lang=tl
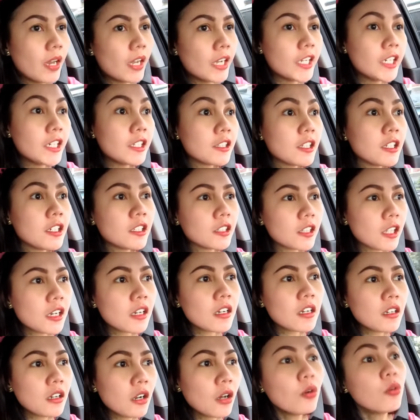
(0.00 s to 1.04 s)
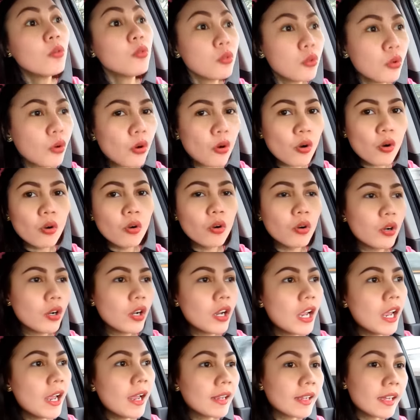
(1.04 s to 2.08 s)
Init-init talaga ng ulo ko.
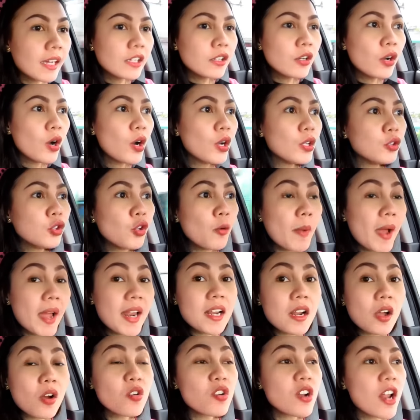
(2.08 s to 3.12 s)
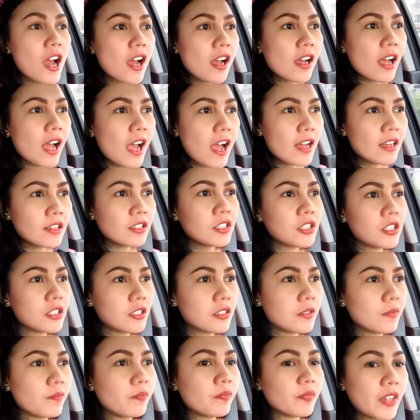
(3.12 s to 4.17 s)
Ngayon, dumaan ako ng cash.
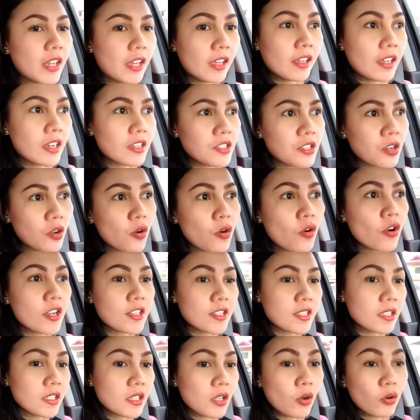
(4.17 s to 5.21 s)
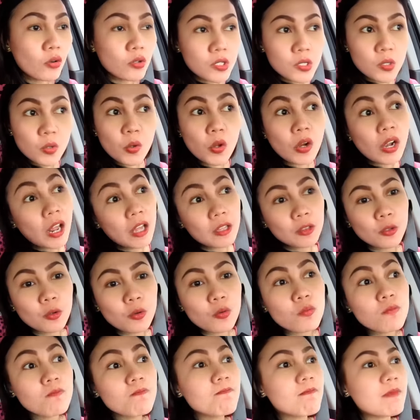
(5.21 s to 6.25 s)
Nag-cash ako kasi hindi ako sigurado
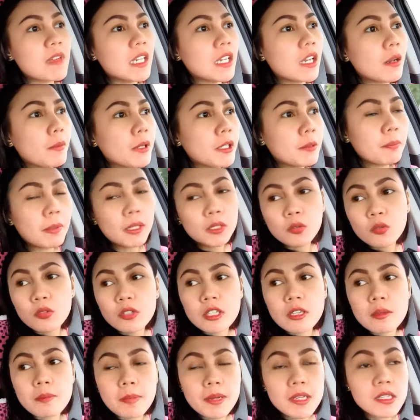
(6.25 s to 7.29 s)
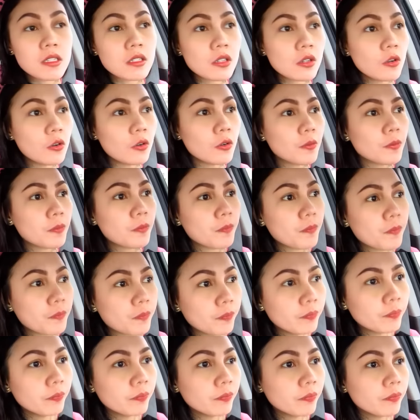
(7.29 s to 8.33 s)
kung may laman pa tong ipas ko.
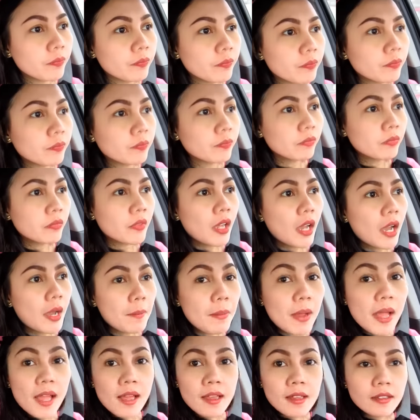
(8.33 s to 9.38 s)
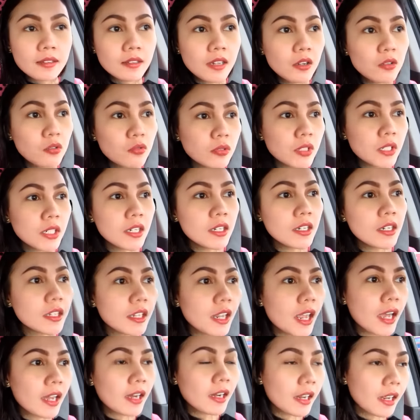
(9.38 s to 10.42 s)
Aba, ganun din ang
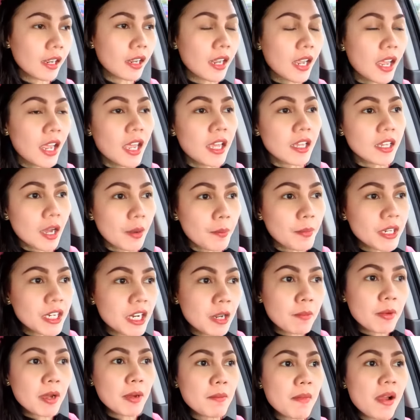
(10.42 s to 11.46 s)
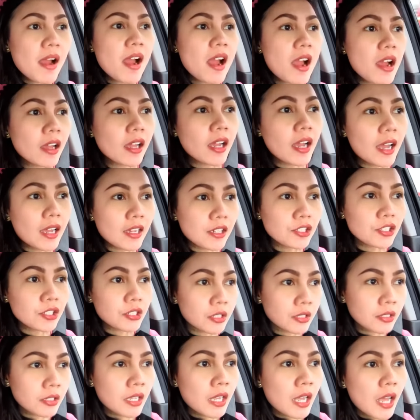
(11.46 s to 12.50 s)
nangyari. Kami namang mga
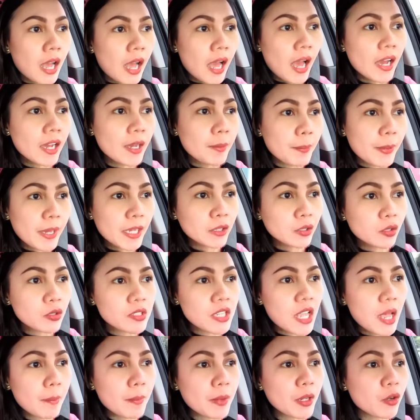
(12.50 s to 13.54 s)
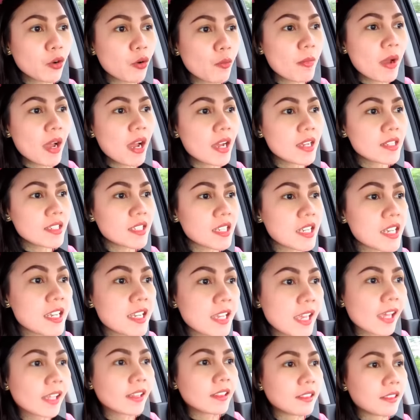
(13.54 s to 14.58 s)
cash, ang epekto sa amin ng mga
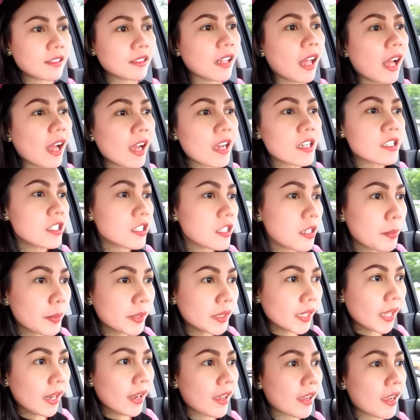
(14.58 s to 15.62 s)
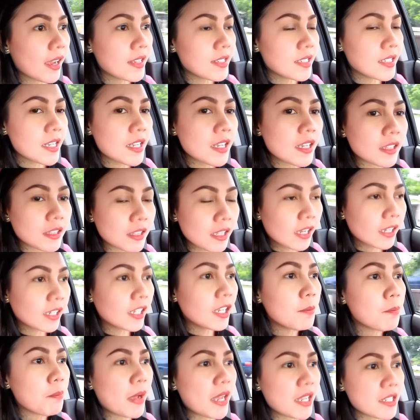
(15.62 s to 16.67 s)
singit, na cash naman talaga, singit ng
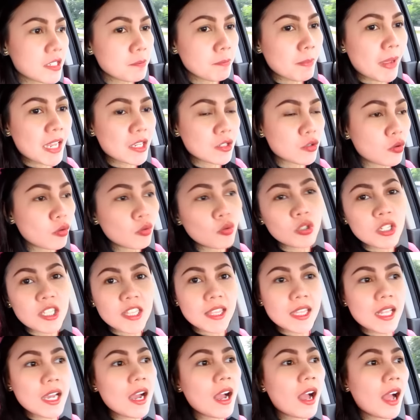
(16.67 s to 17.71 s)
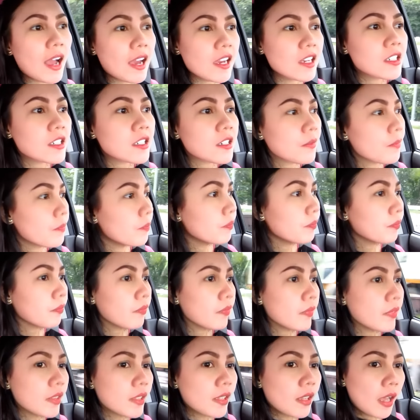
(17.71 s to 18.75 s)
ipas, pasok ulit ng cash,
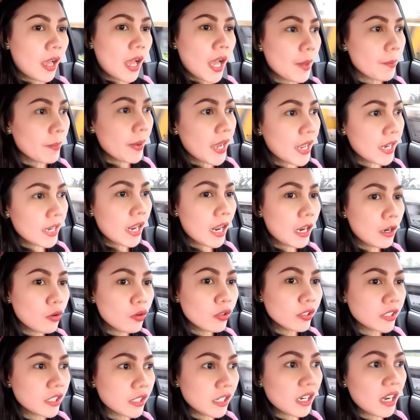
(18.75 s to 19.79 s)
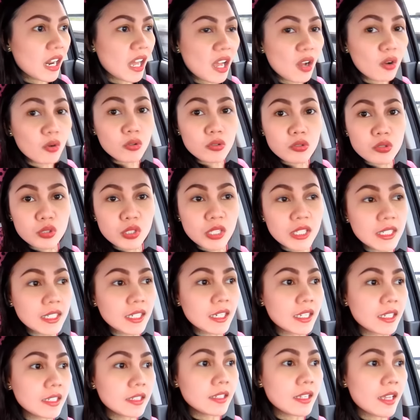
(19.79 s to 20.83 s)
aba, lalo hindi na nakausod ang
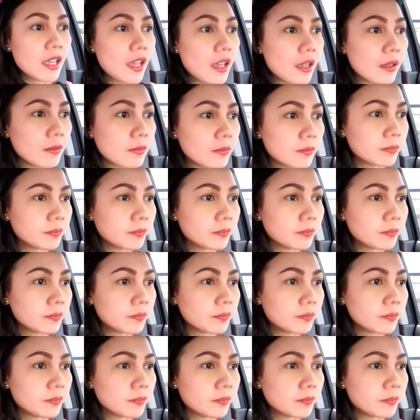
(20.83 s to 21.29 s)
linya.